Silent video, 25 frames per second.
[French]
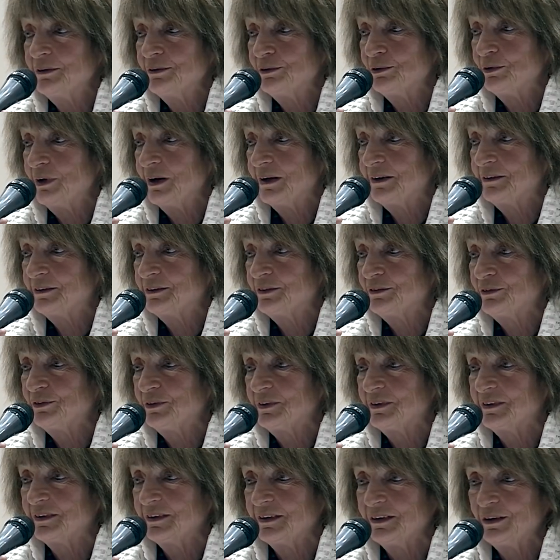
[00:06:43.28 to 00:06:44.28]
de
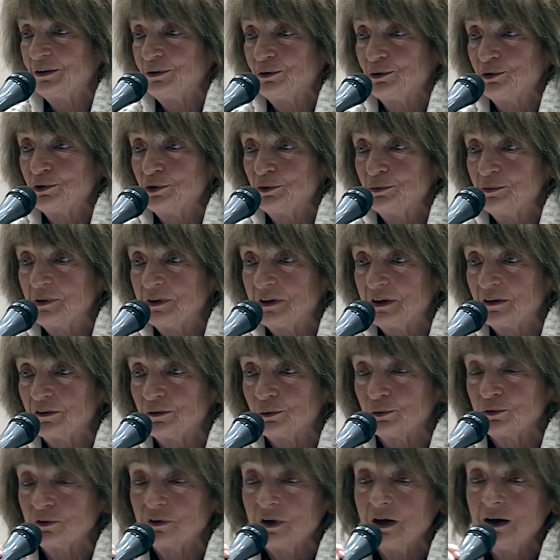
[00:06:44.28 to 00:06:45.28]
l'activité économique et
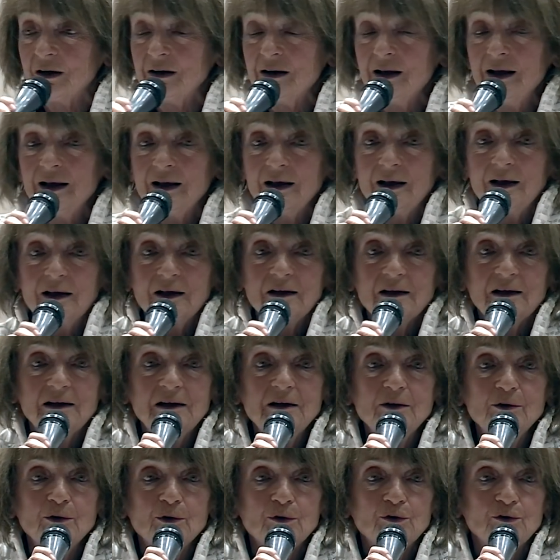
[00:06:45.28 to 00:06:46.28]
sociale,
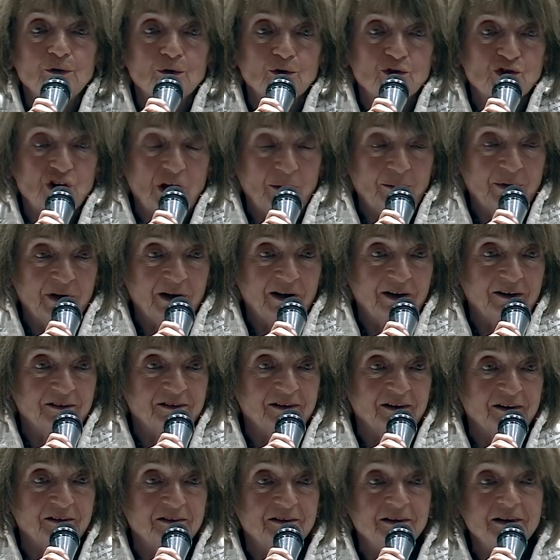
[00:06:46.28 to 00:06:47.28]
qu'ils ne sont jamais
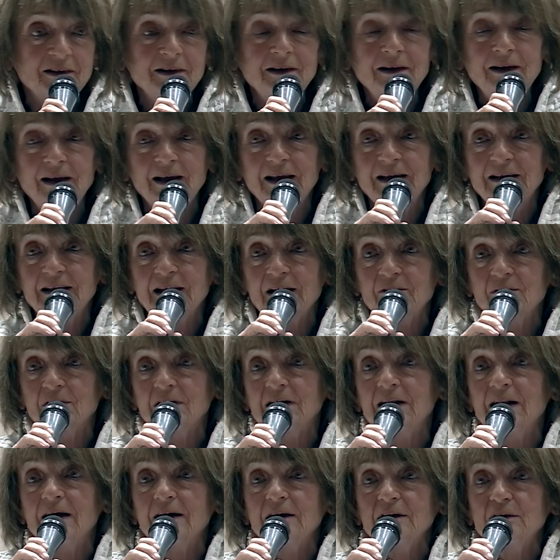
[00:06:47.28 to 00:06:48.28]
rassasiés et
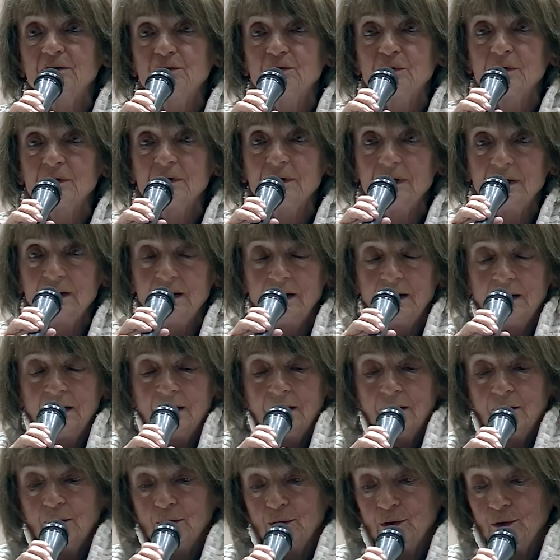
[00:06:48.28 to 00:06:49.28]
qu'avec l'arrivée
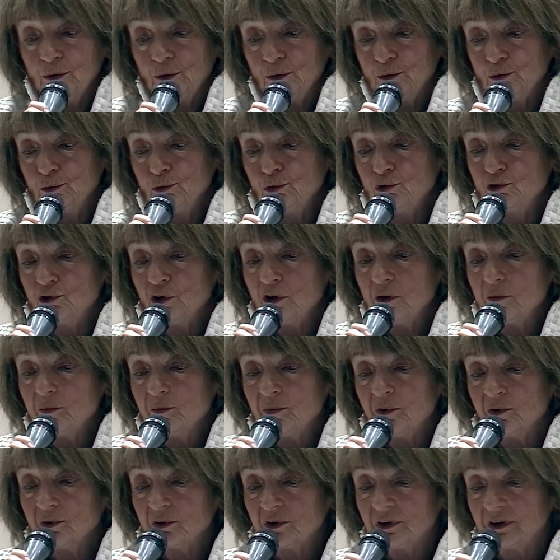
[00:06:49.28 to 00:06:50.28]
euh, du jeune
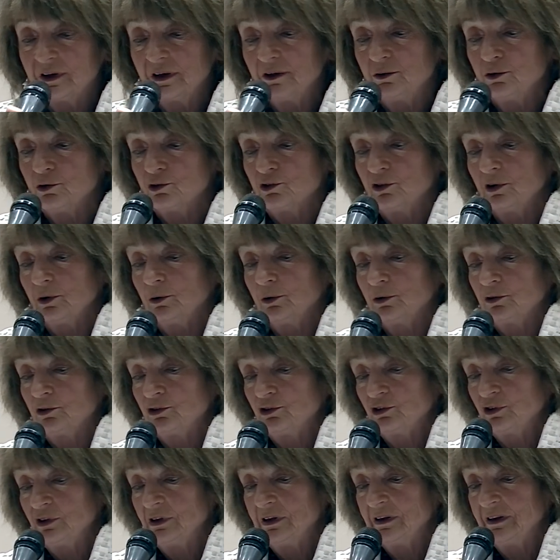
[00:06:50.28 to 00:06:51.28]
banquier de chez
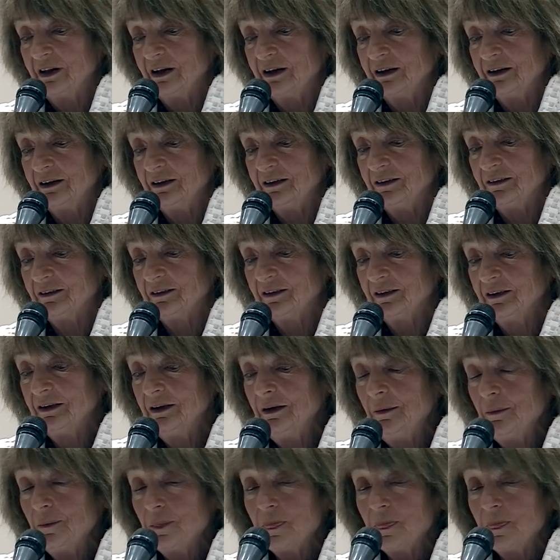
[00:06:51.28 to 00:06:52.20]
Rothschild à l'Élysée,